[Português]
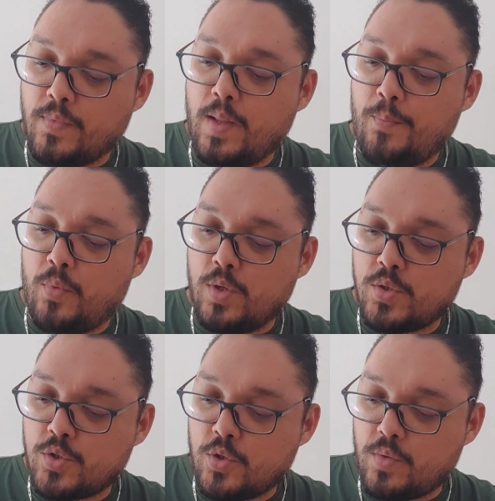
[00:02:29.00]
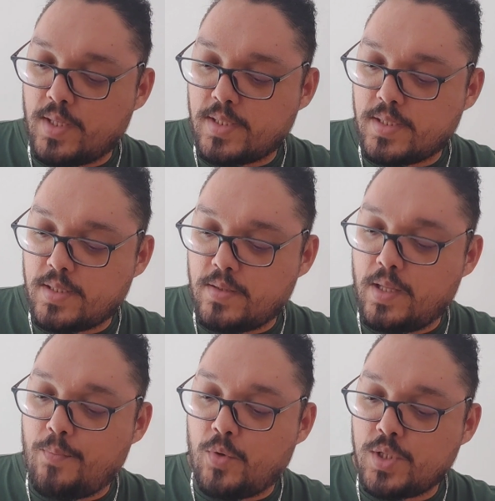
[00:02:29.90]
depois o sol nas...
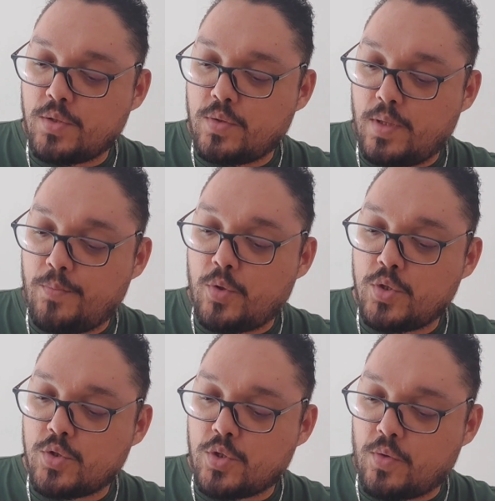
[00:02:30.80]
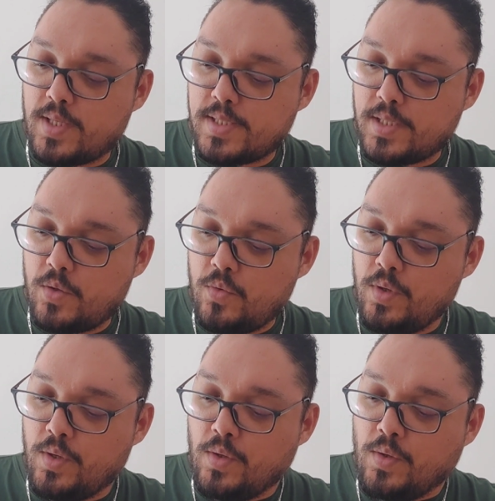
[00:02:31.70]
depois, depois o sol
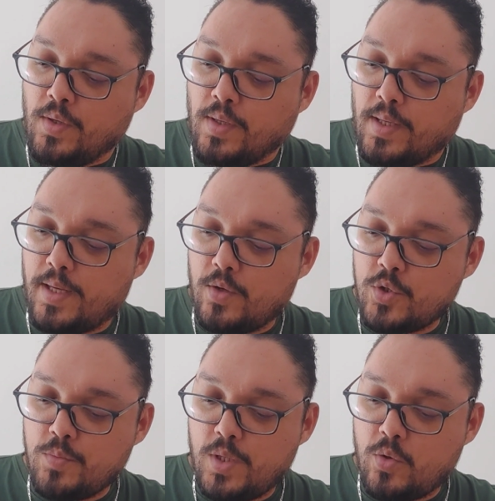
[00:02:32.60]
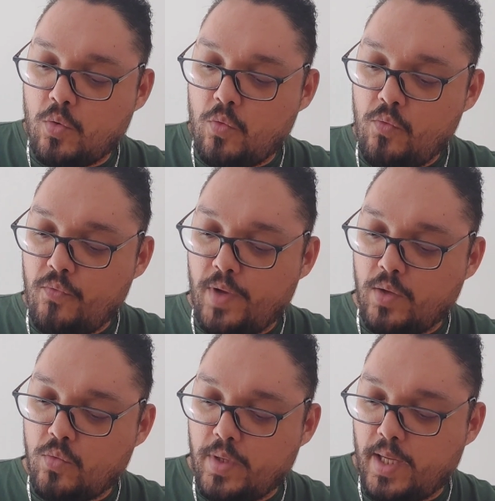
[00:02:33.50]
nasceu, Deus mandou um
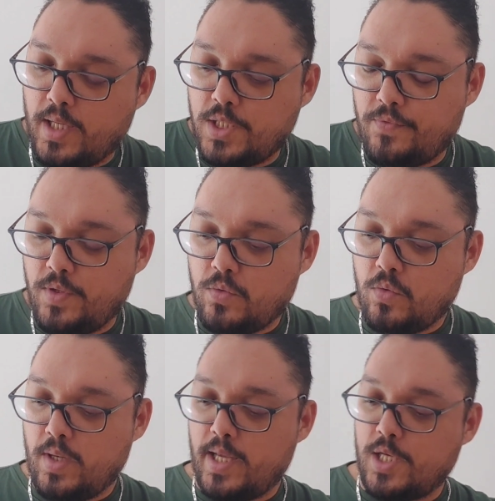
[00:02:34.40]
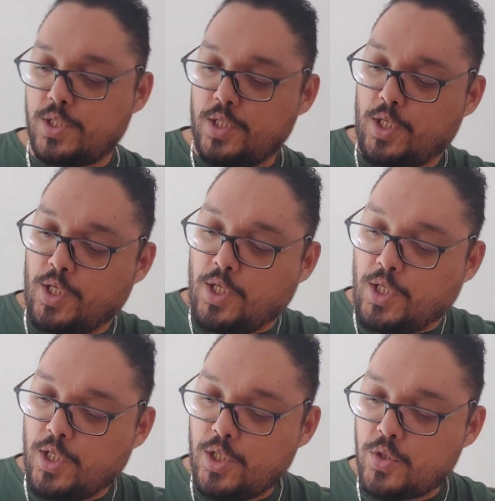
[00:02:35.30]
vento quente vindo do leste,
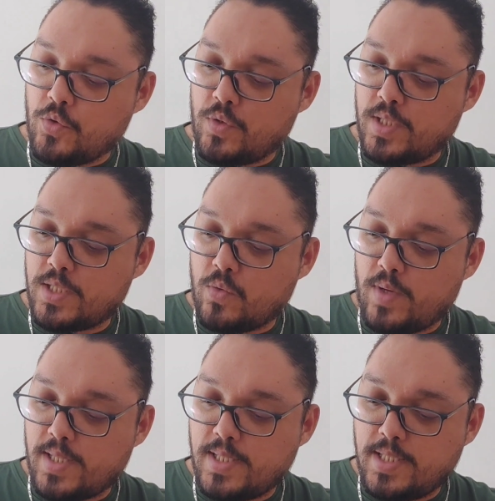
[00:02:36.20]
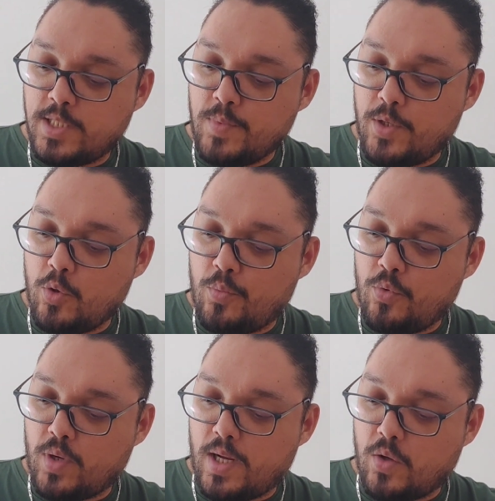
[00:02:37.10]
e Jonas quase desmaiou
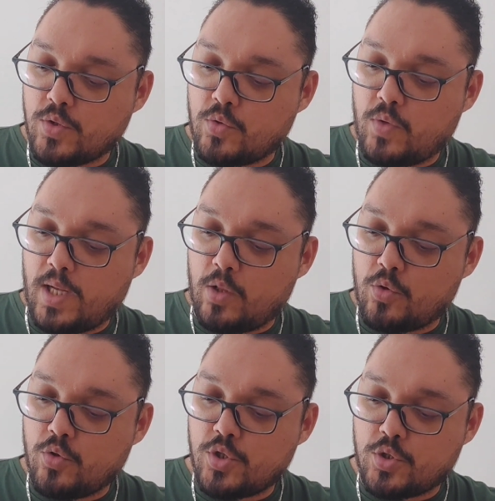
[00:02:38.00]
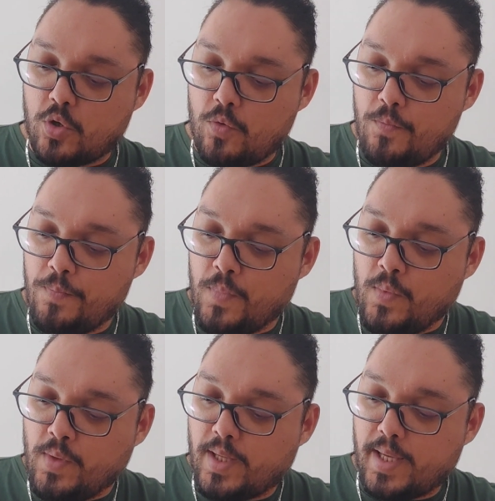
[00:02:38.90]
por causa do calor do sol,
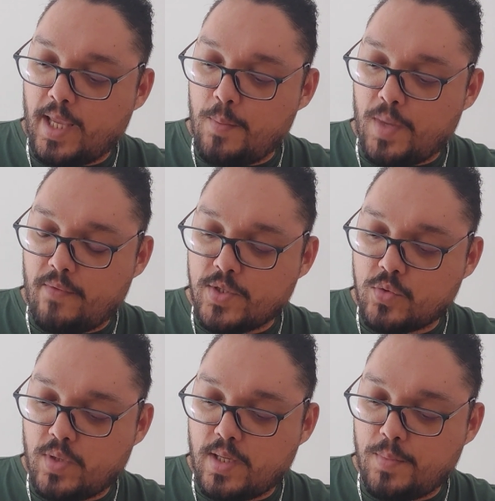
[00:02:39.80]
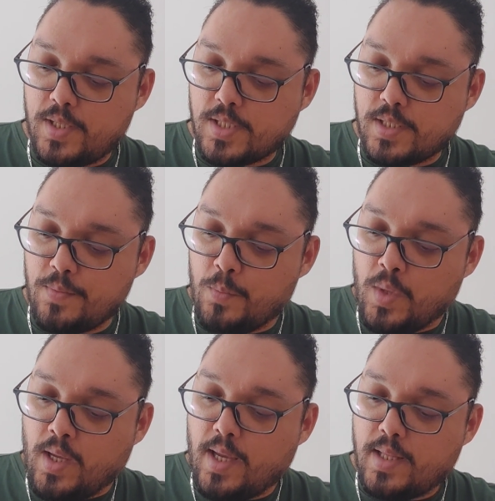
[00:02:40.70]
que queimava sua cabeça.
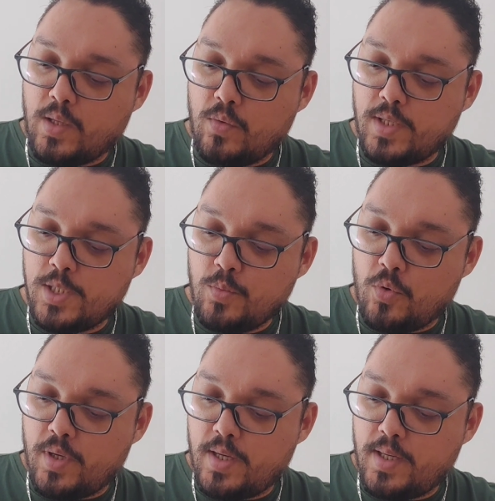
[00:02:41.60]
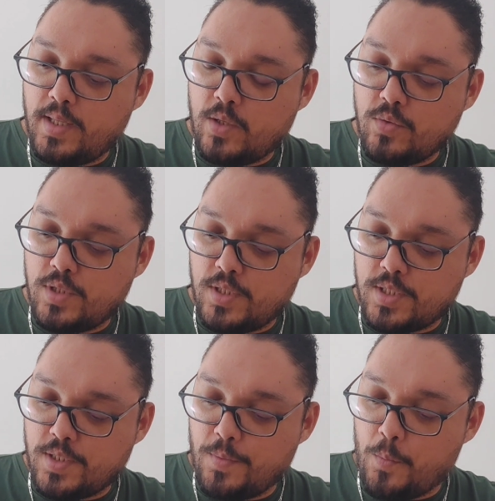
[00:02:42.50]
Então quis morrer, então
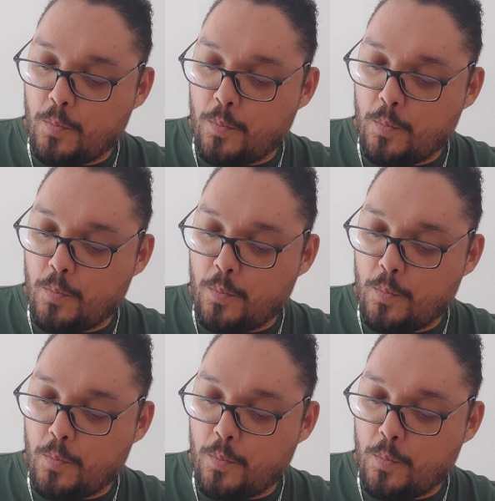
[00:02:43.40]
disse: